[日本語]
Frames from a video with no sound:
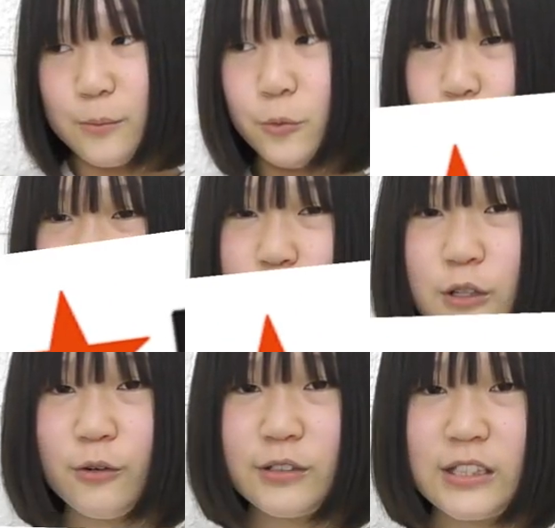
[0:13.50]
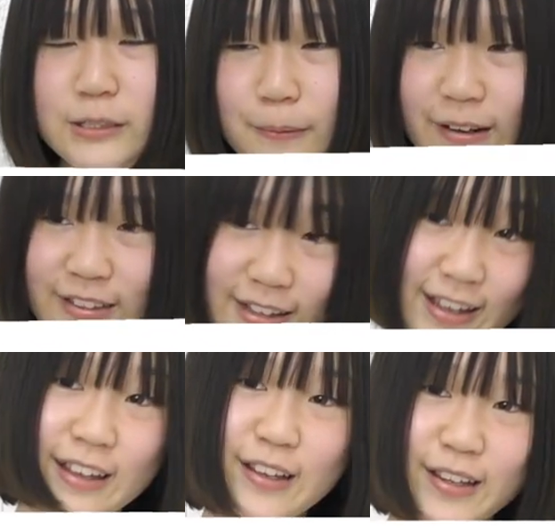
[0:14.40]
モノクロ縛りで、
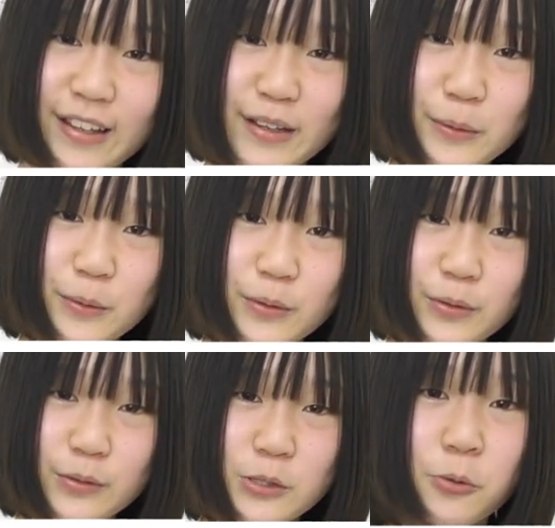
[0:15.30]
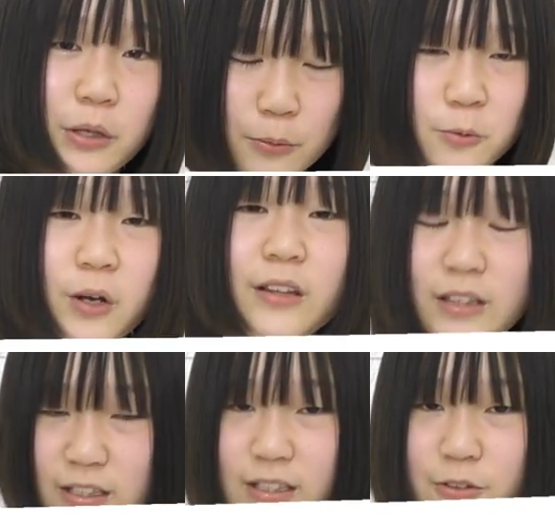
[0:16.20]
商品を買っ
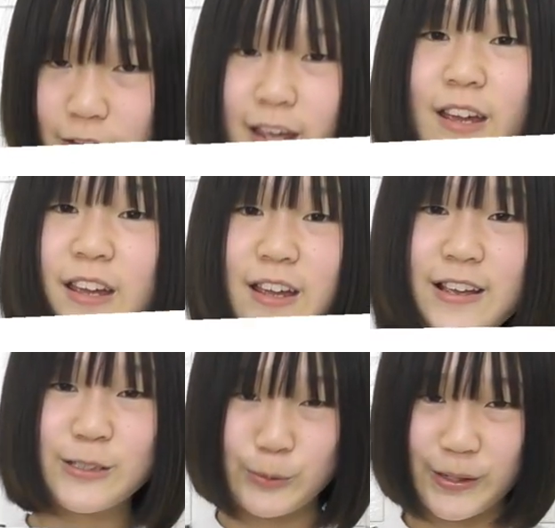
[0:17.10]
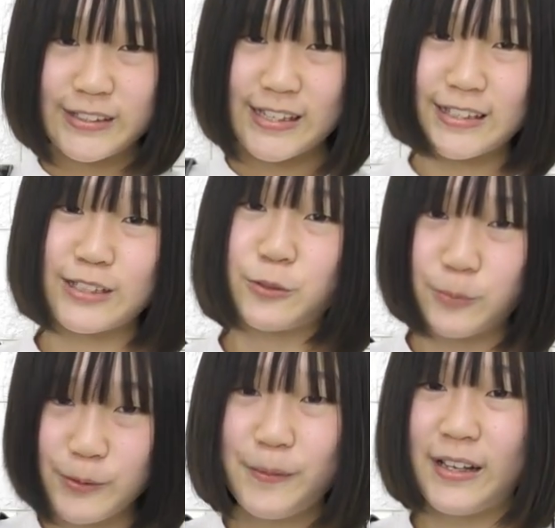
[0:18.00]
てきたので、紹介していきたいと
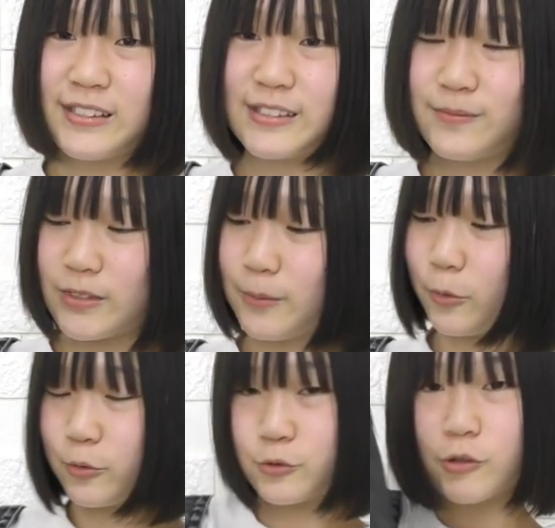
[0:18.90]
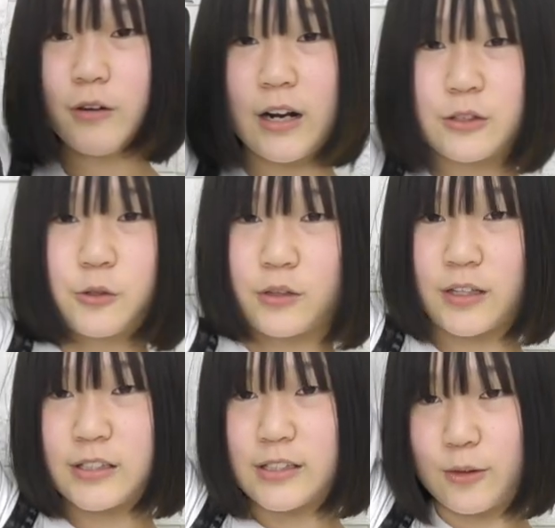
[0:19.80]
思います。でも、黒から黒な
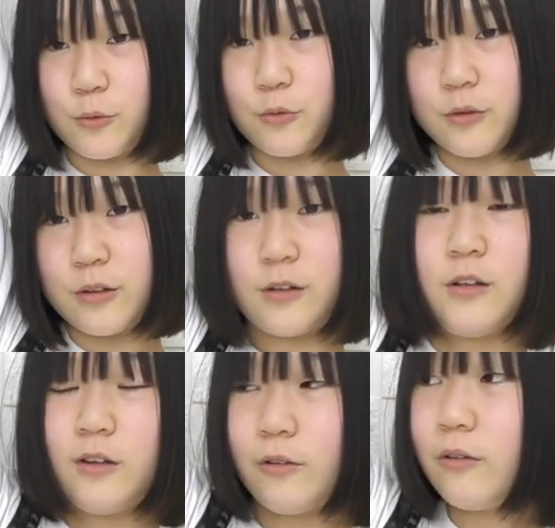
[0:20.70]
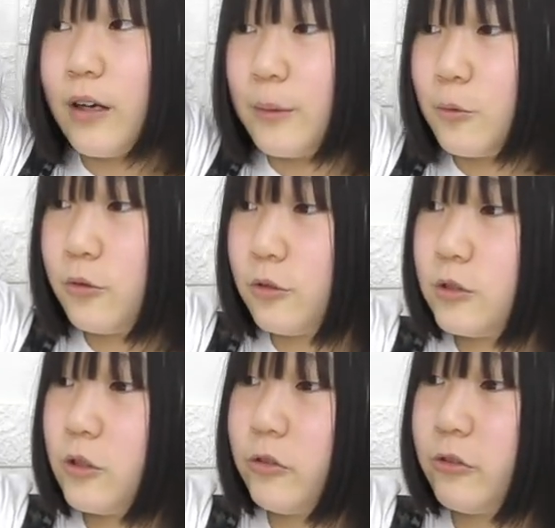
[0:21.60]
んですけど、今回は
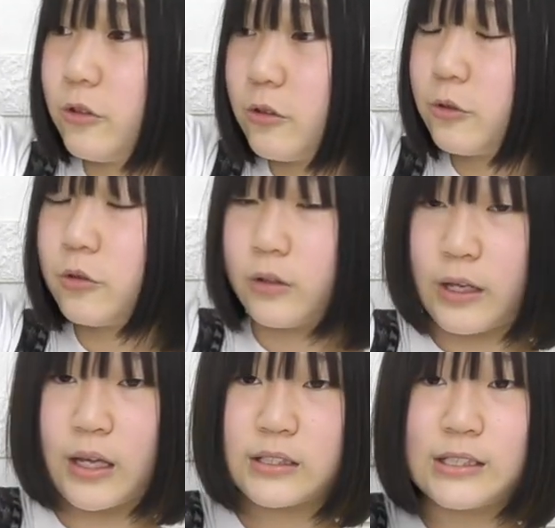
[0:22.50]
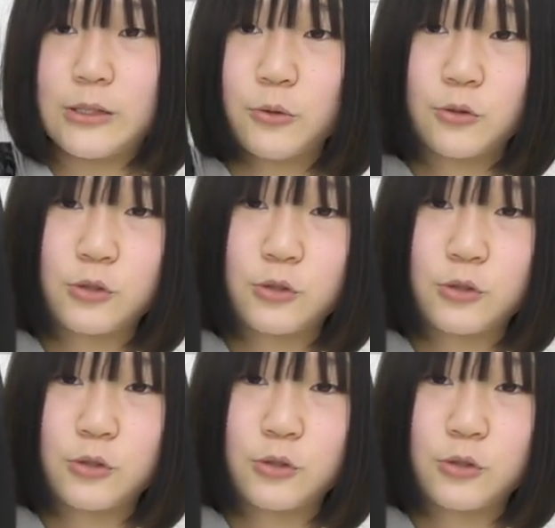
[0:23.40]
モノクロということで、白と